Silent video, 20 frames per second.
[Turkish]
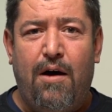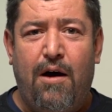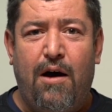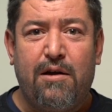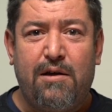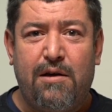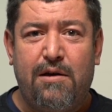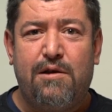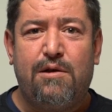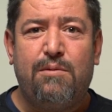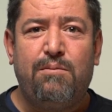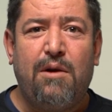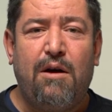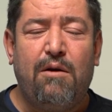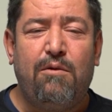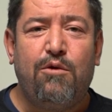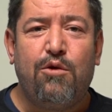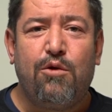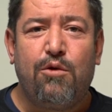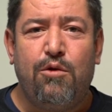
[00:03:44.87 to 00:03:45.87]
At
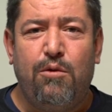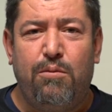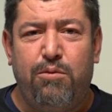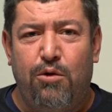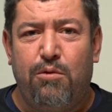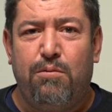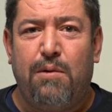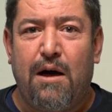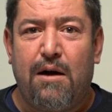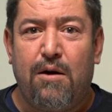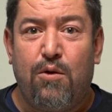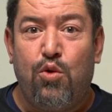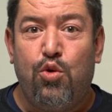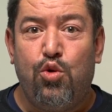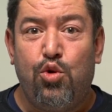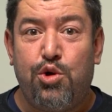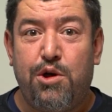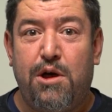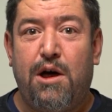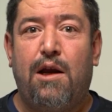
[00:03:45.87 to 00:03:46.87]
kısmına vurgu bu. Bak
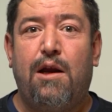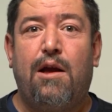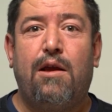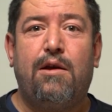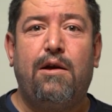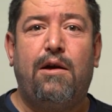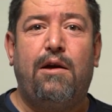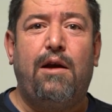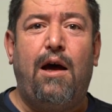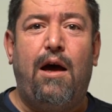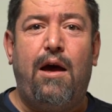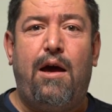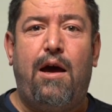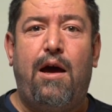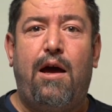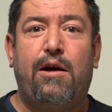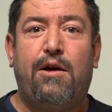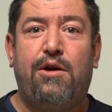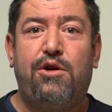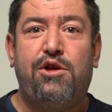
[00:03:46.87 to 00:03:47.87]
kuş kanadıyla
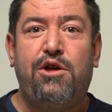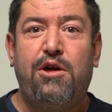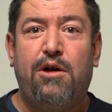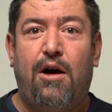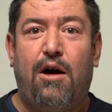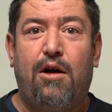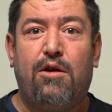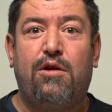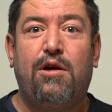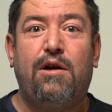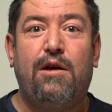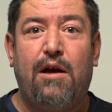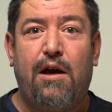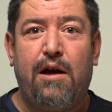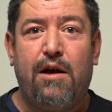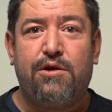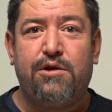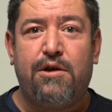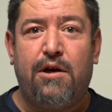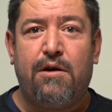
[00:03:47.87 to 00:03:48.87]
er kişi atıyla
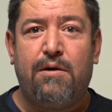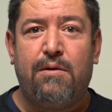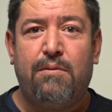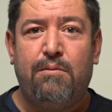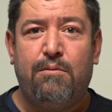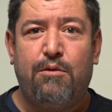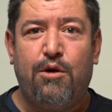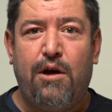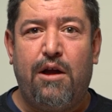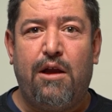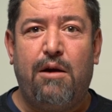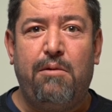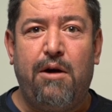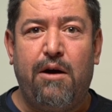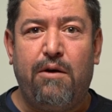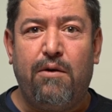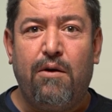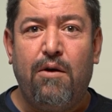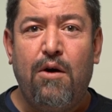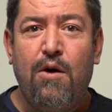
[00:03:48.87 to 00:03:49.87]
yaşar. Bu ne
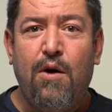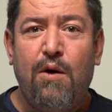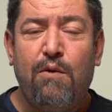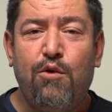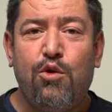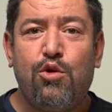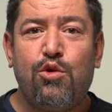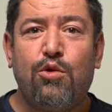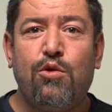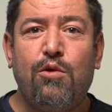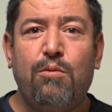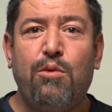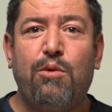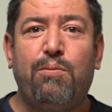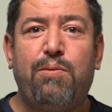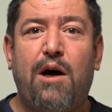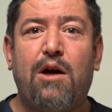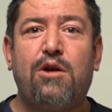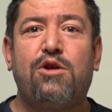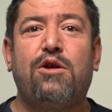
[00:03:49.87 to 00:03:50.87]
demek? Vücudunun bir
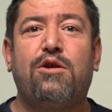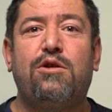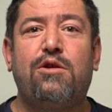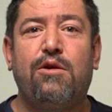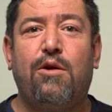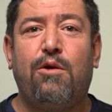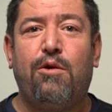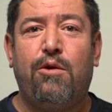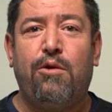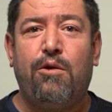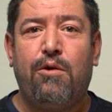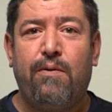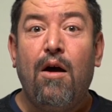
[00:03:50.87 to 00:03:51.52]
parçası görüyor.